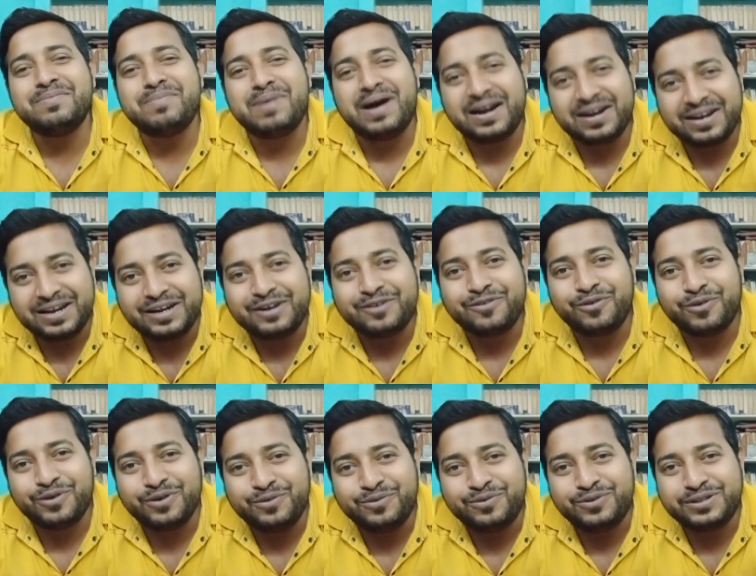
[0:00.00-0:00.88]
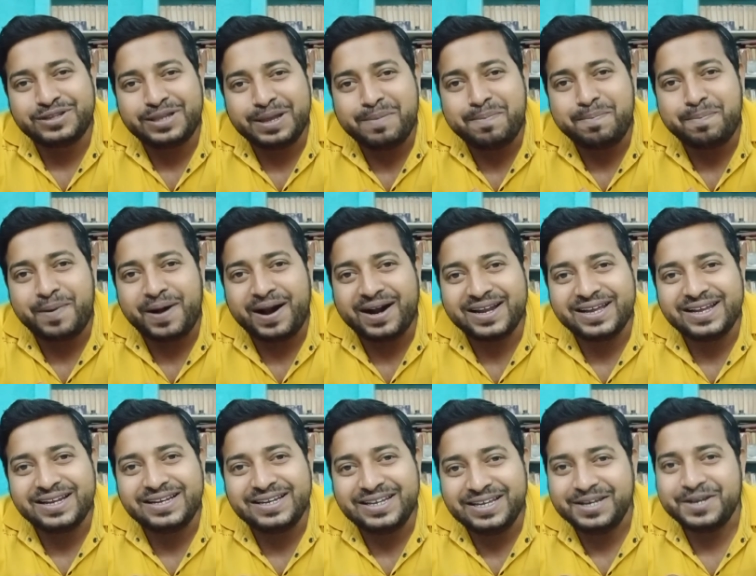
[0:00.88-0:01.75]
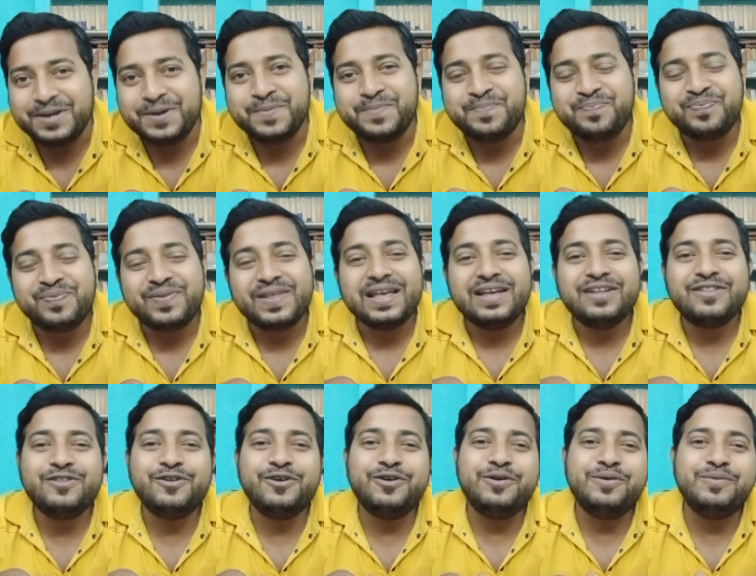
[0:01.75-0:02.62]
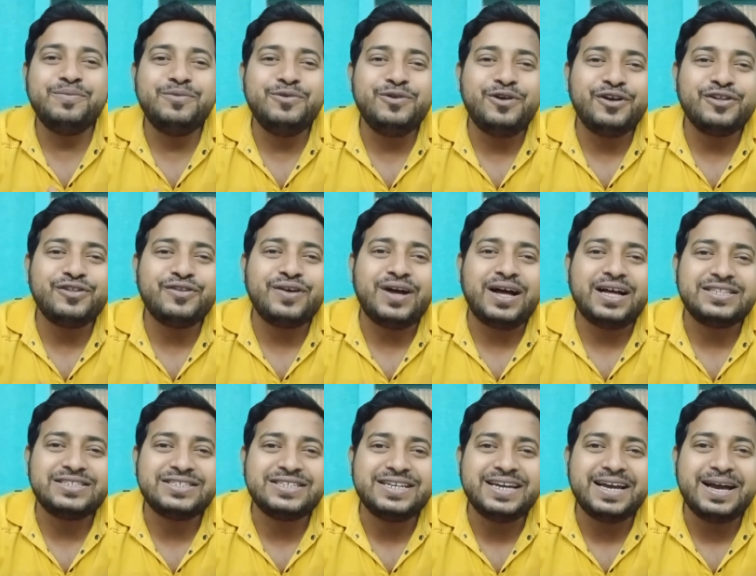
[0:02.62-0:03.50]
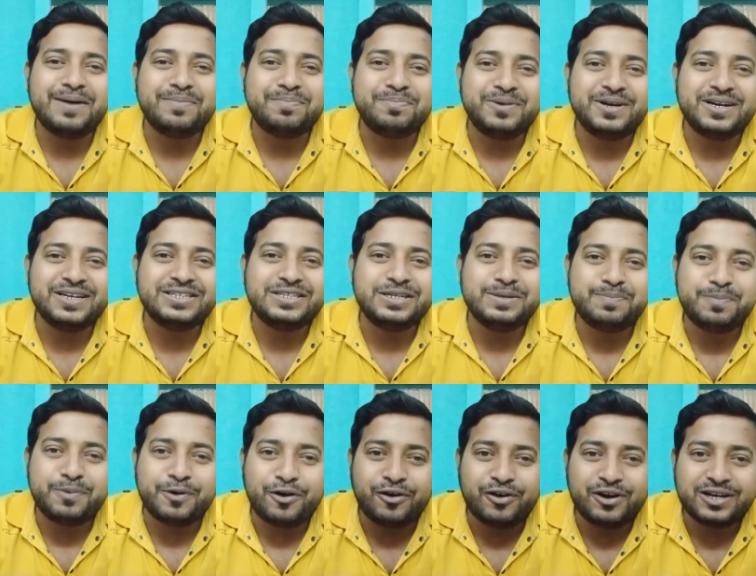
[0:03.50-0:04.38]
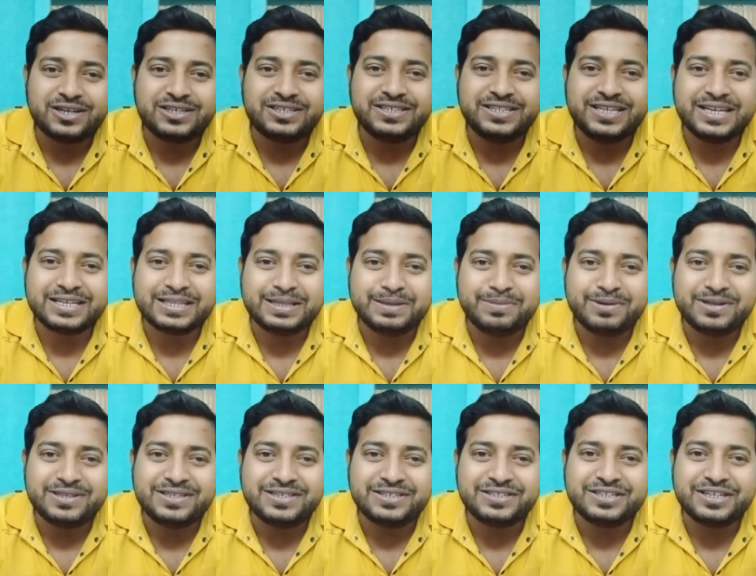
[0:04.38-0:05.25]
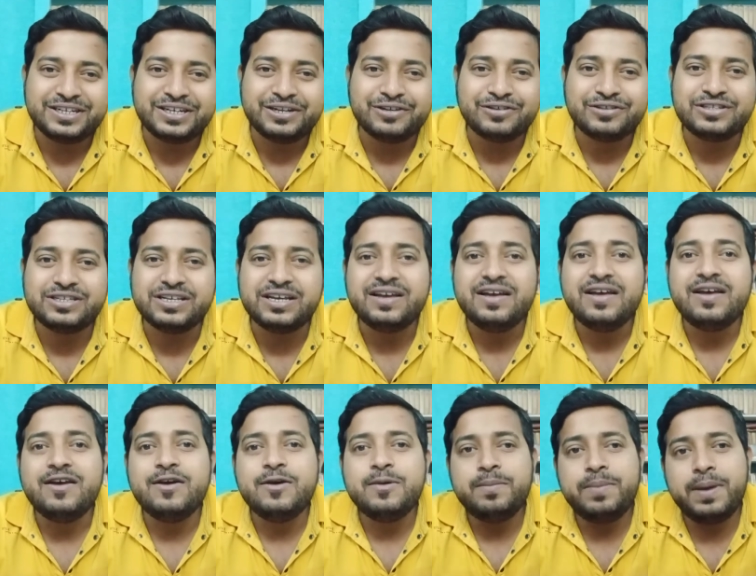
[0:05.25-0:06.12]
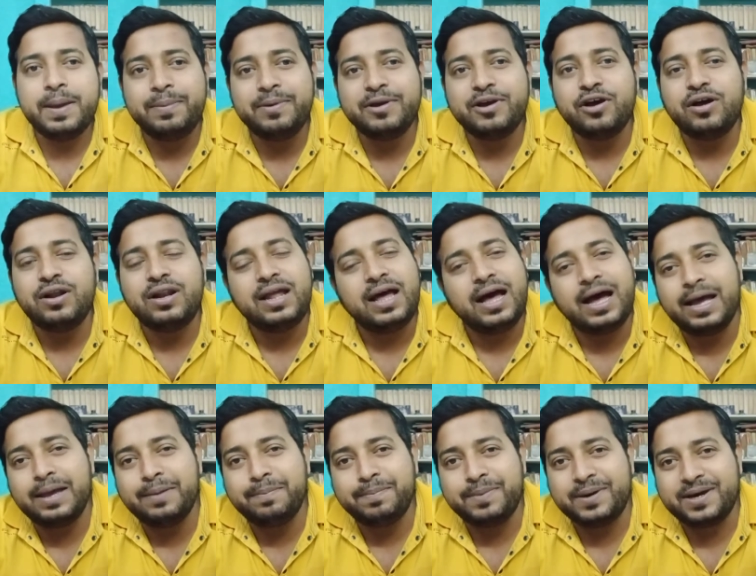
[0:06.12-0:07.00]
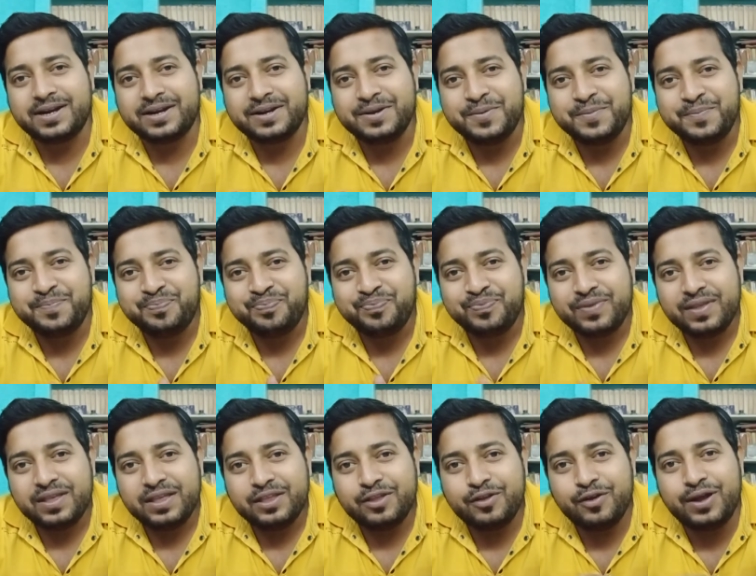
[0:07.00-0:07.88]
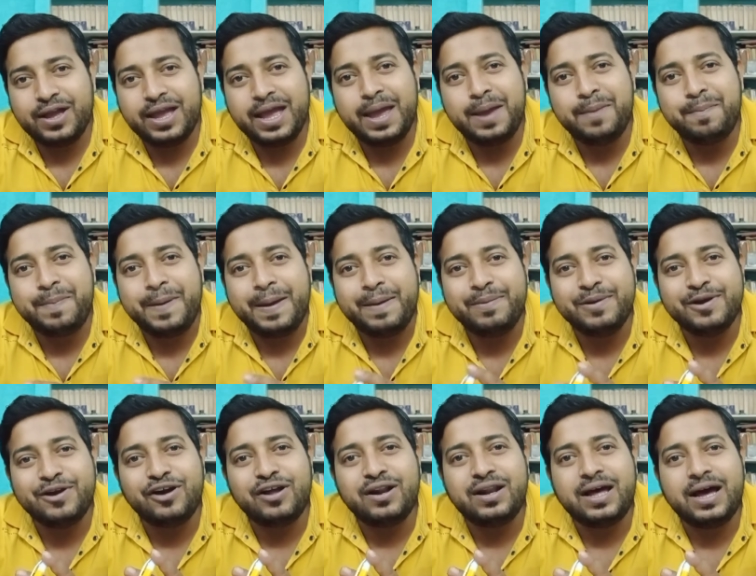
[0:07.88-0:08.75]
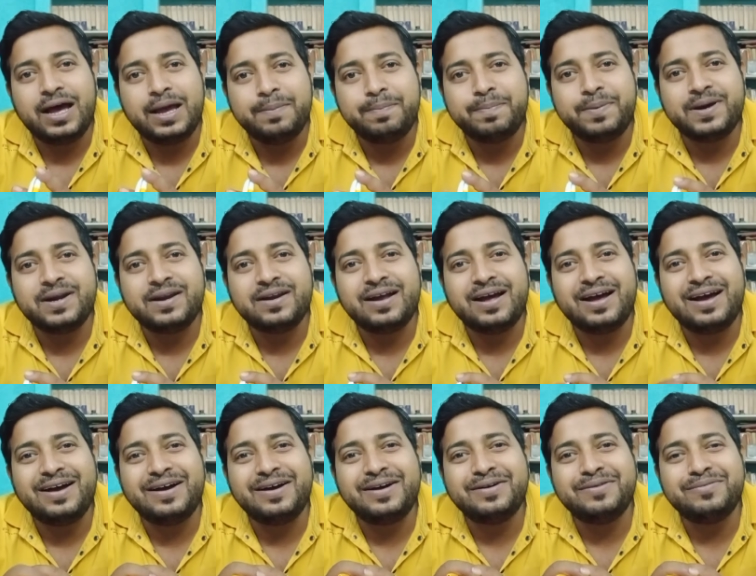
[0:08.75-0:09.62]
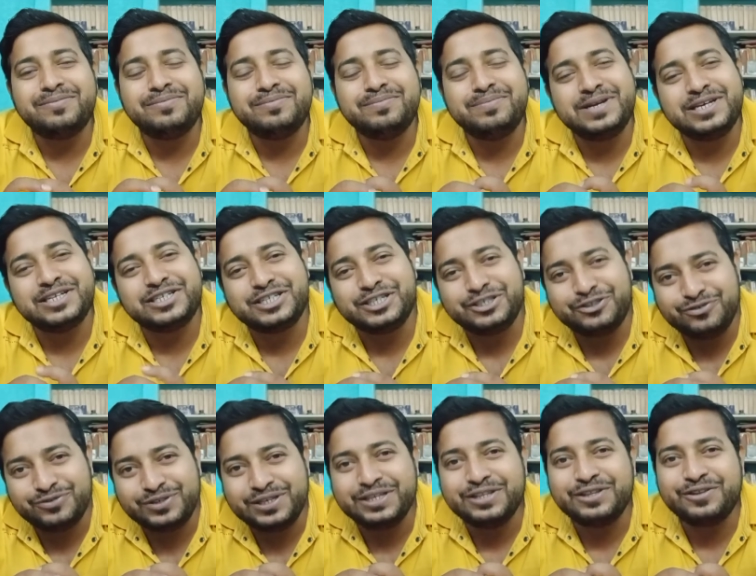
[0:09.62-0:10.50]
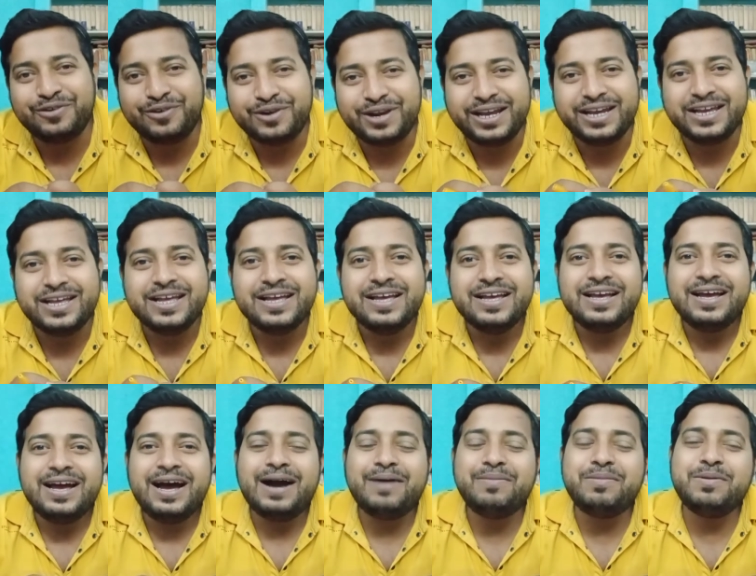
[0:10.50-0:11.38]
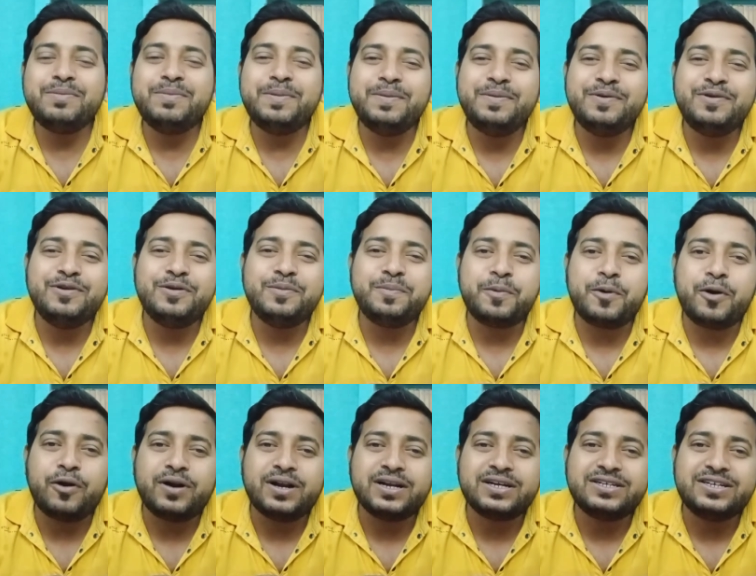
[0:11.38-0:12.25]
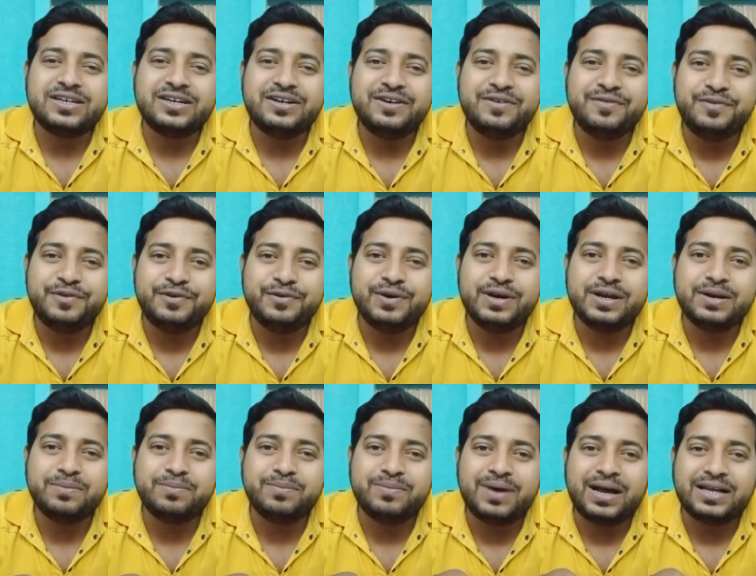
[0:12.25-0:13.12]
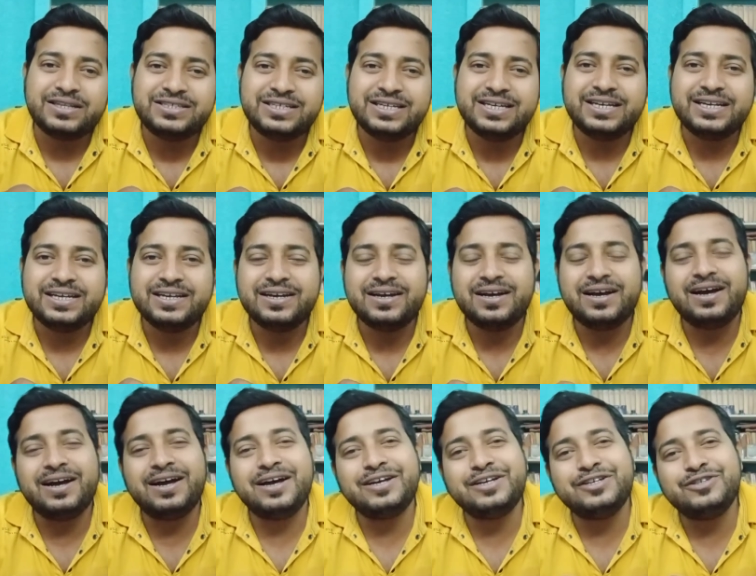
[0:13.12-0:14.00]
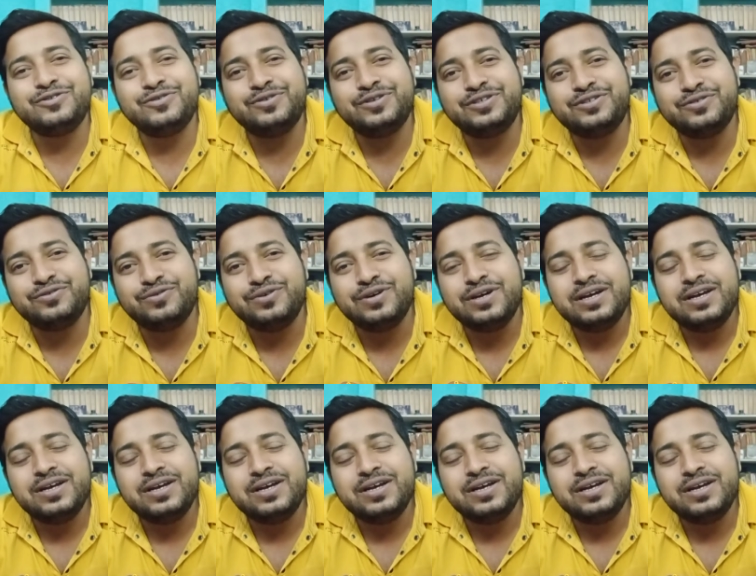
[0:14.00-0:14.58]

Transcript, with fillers: মার্কেট করে উঠতে পারেনি তো মূলত আজকে আপনারা যে প্রোডাক্টটি দেখতে পাচ্ছেন সেটা হচ্ছে ফেভিকল হাইপার তো এই ফেভিকল হাইপার বেশ কিছুদিন ধরেই আমার বিভিন্ন প্রোডাক্টের রিভিউয়ের মাঝে কিছু কিছু